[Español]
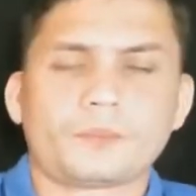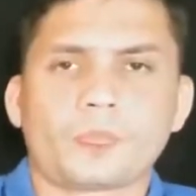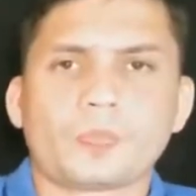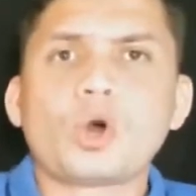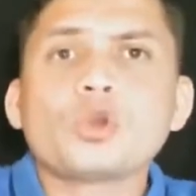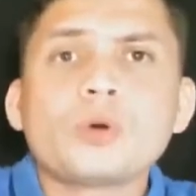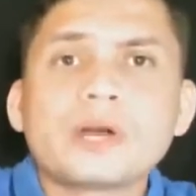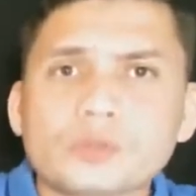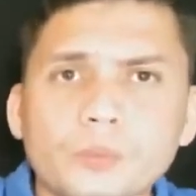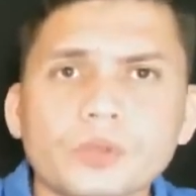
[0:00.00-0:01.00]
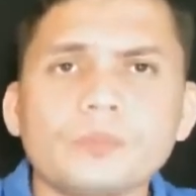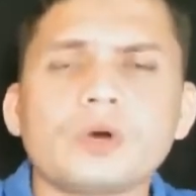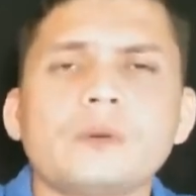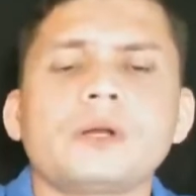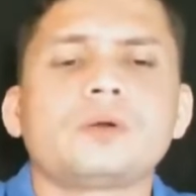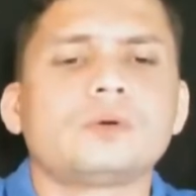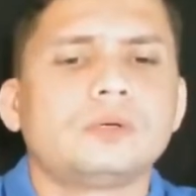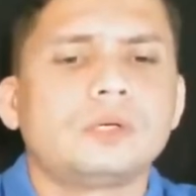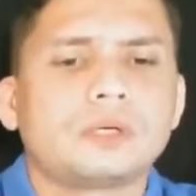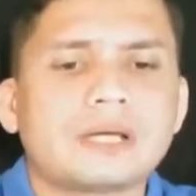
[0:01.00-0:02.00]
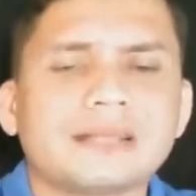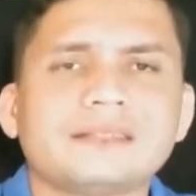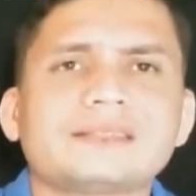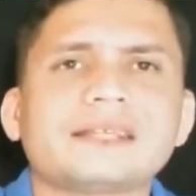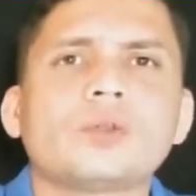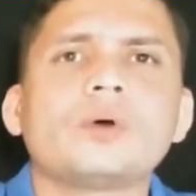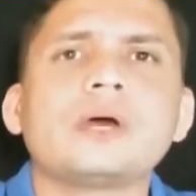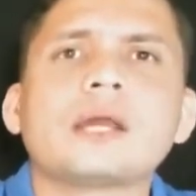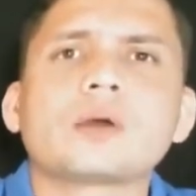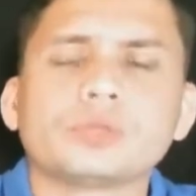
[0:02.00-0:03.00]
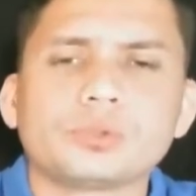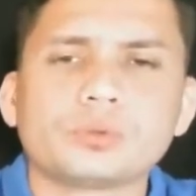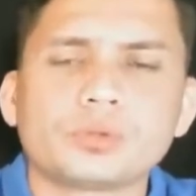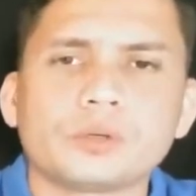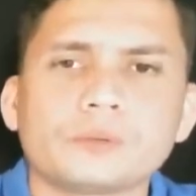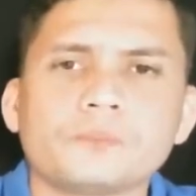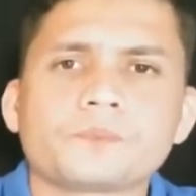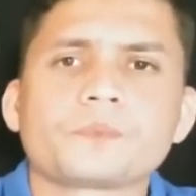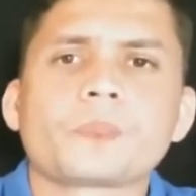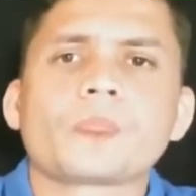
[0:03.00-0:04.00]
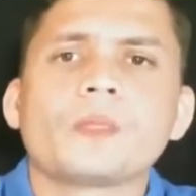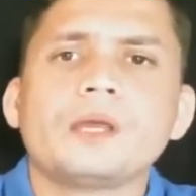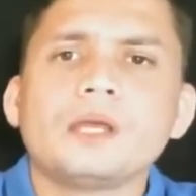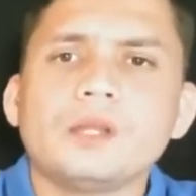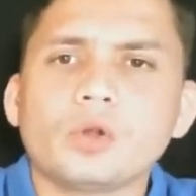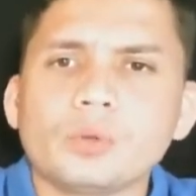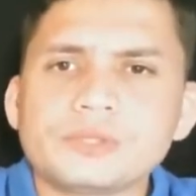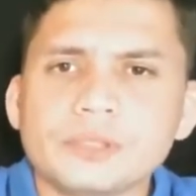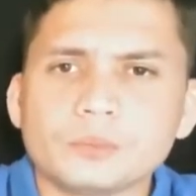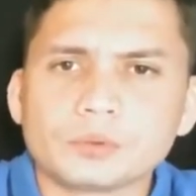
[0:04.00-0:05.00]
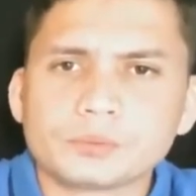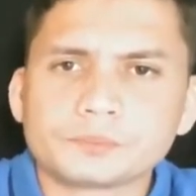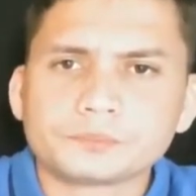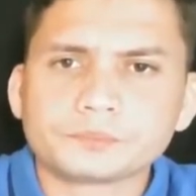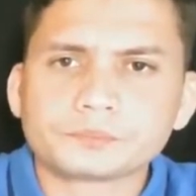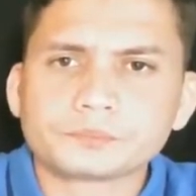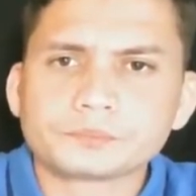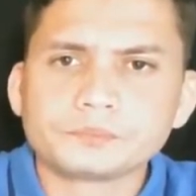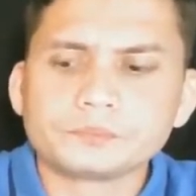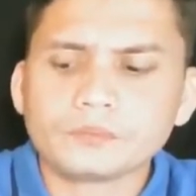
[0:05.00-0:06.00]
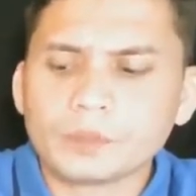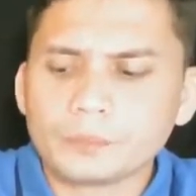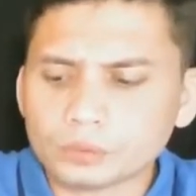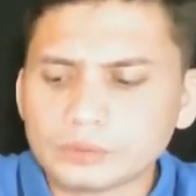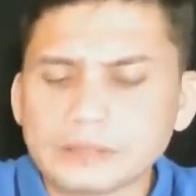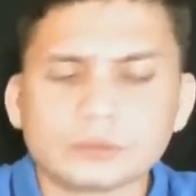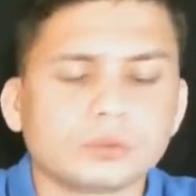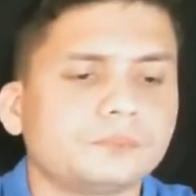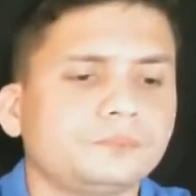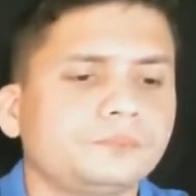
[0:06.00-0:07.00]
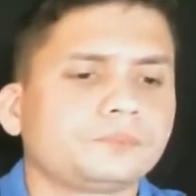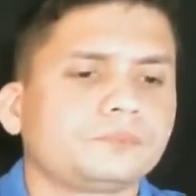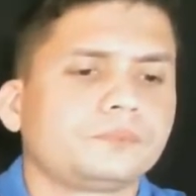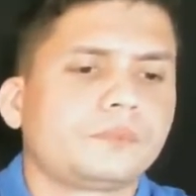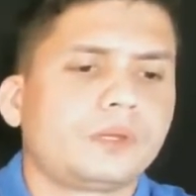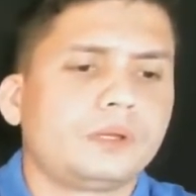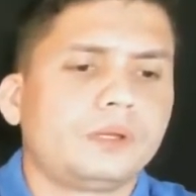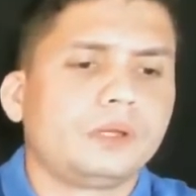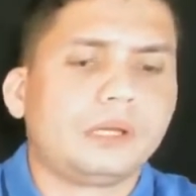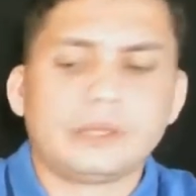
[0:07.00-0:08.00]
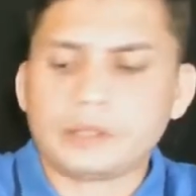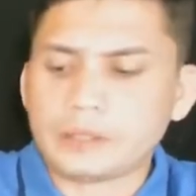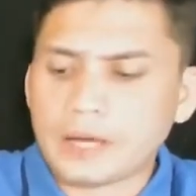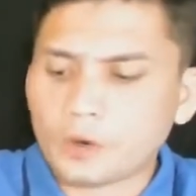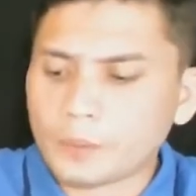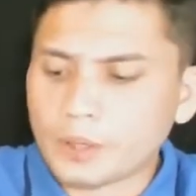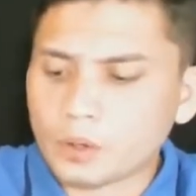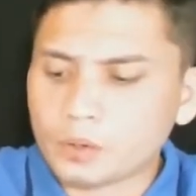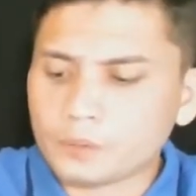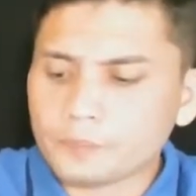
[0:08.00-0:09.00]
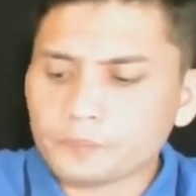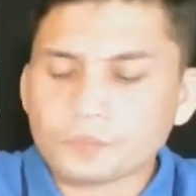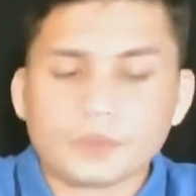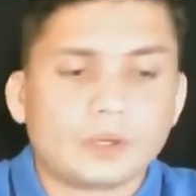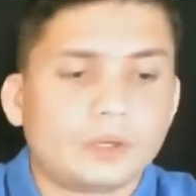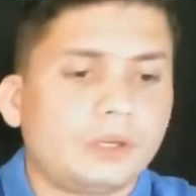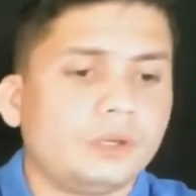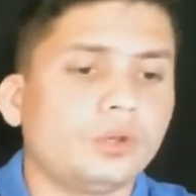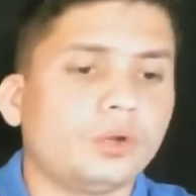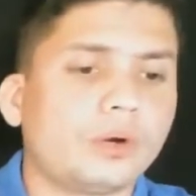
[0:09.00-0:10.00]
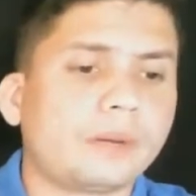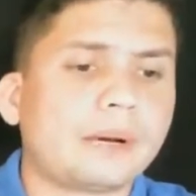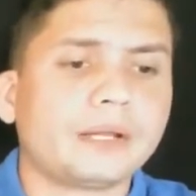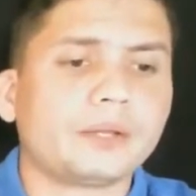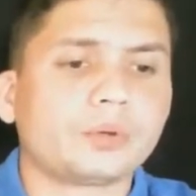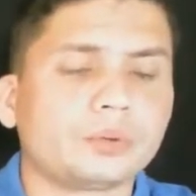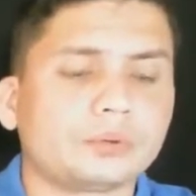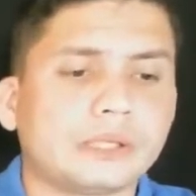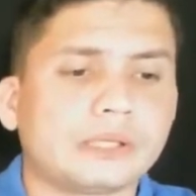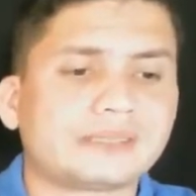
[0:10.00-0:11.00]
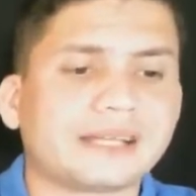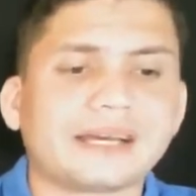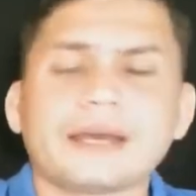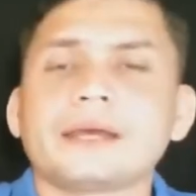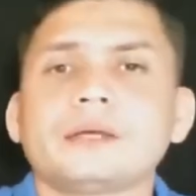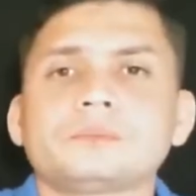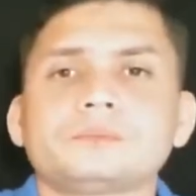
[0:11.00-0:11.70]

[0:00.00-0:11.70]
Todo eso pudimos haberlo garantizado en la Constitución y no lo hicimos. Por tanto, eh, a lo mejor no es válido que usted se queje